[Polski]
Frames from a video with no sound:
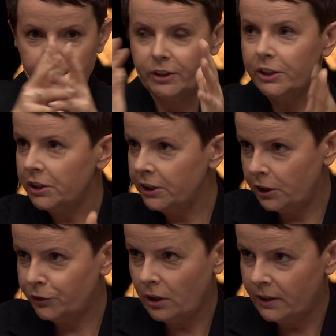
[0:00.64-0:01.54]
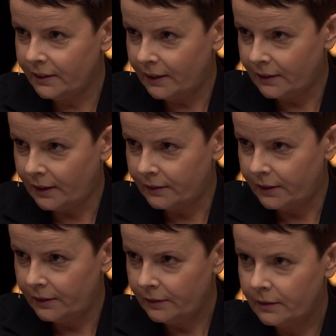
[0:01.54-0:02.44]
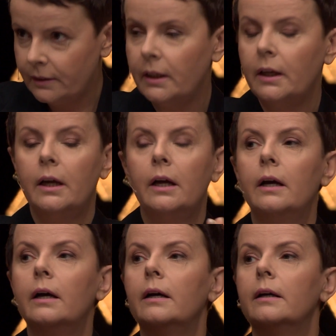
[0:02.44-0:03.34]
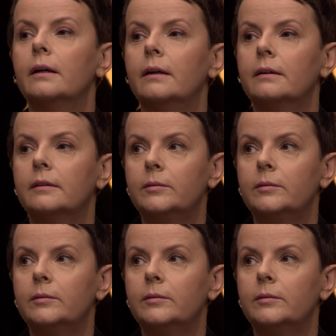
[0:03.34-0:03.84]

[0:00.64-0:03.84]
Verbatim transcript: Ty jeszcze jesteś w szkole teatralnej. Tak, teraz idę na trzeci rok.